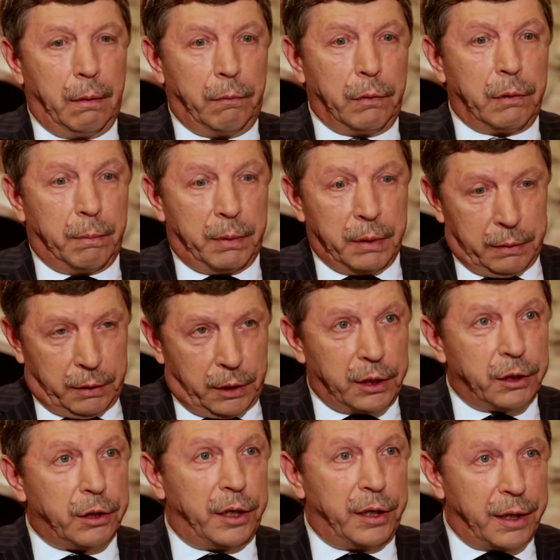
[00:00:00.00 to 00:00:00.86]
Вот мы
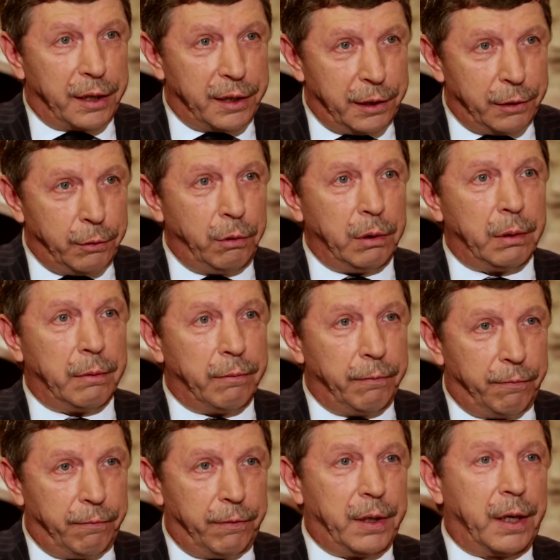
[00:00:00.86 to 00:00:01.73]
сейчас 13 год,
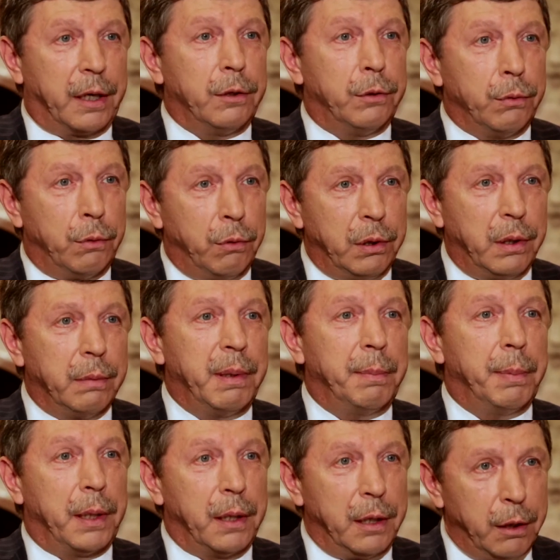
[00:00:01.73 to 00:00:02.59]
в концу года
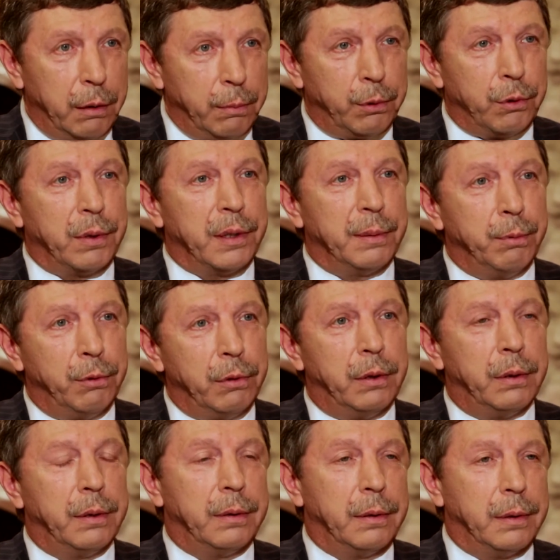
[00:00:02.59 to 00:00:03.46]
мы планируем, что у нас
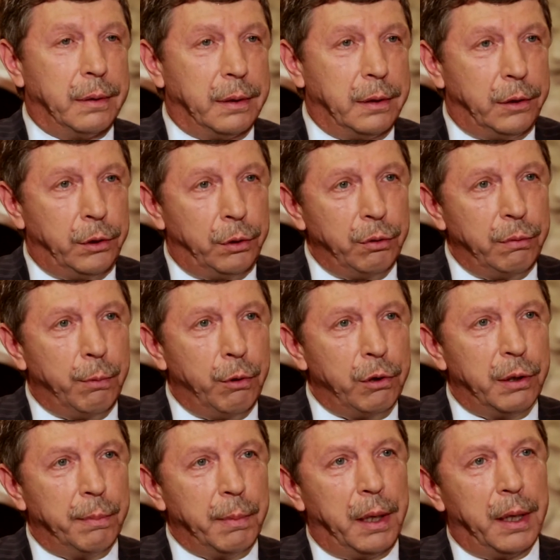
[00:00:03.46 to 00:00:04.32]
будет чуть
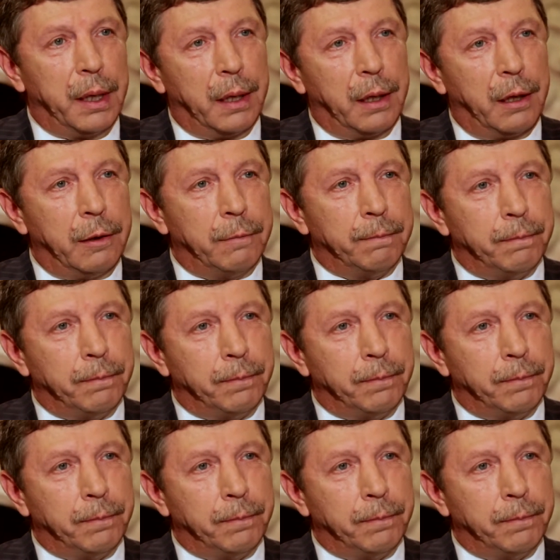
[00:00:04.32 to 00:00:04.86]
больше миллиарда.